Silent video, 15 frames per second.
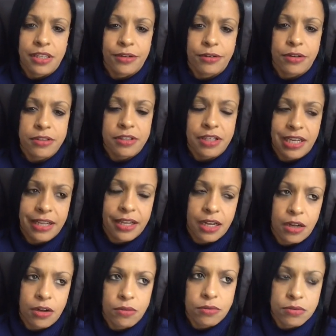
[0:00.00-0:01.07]
O negócio é
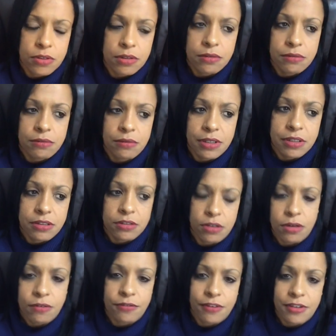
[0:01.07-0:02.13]
legal, então é
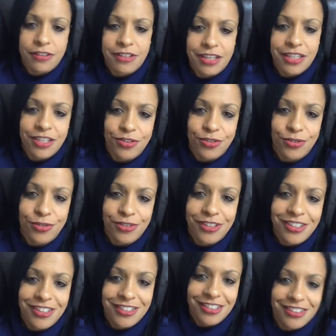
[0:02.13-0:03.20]
só fazer isso,
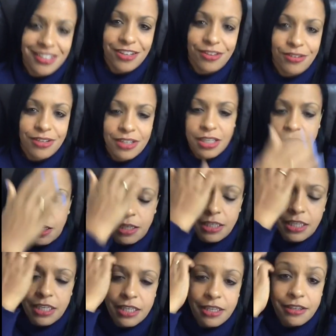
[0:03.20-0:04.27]
entendeu?
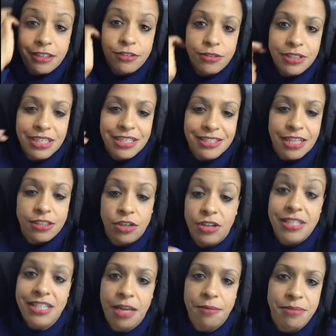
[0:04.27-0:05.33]
E isso é engraçado que eu
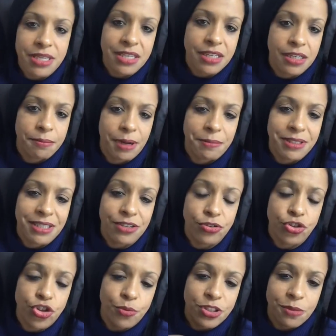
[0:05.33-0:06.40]
nem sabia. Para aprender
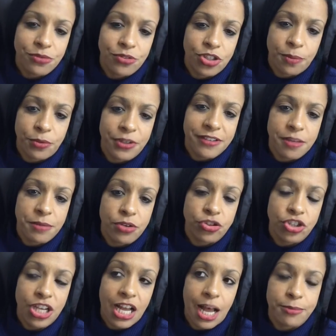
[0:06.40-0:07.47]
o idioma também, japonês também eu
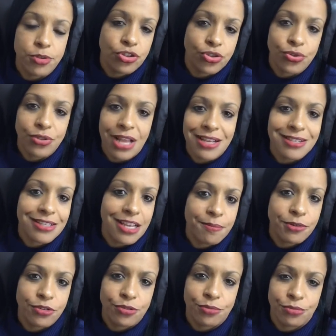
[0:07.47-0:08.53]
tinha hábito de estudar
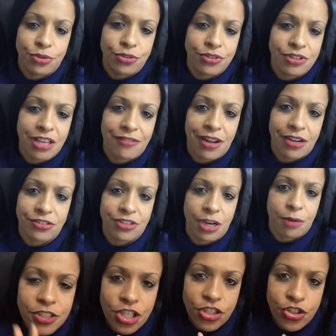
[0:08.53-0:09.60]
sempre nos meus intervalos de
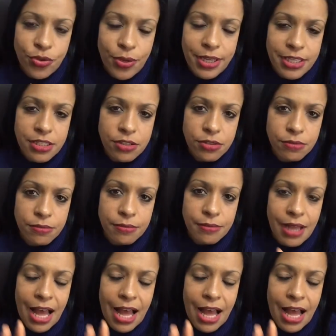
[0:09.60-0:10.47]
trabalho. Gente, então é isso.